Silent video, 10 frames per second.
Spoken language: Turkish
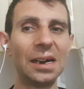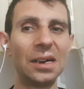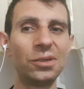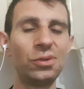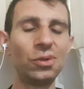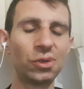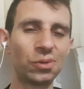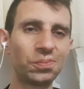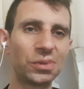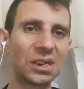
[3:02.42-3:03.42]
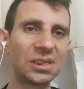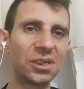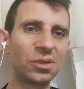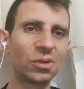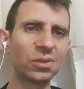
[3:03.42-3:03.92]
Hani YouTube'da,
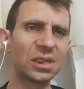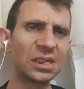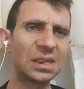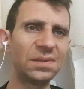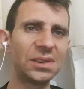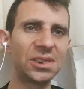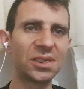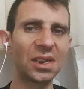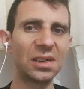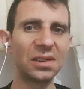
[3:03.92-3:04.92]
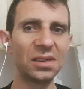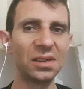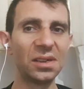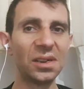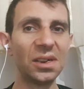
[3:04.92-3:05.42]
TikTok'ta, Twitch'te
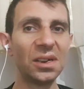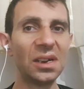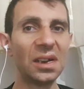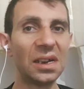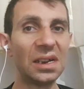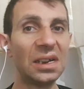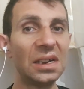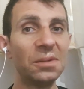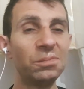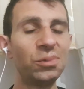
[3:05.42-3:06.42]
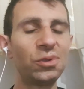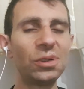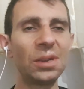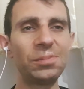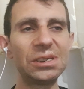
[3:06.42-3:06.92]
bütün
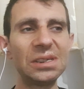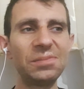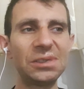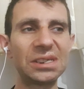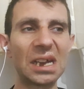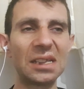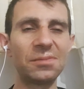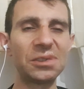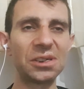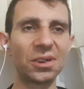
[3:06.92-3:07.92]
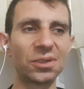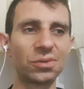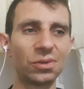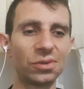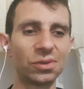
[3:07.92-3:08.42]
hepsini biz kendimiz
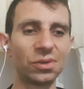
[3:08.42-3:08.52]
yaratıyoruz.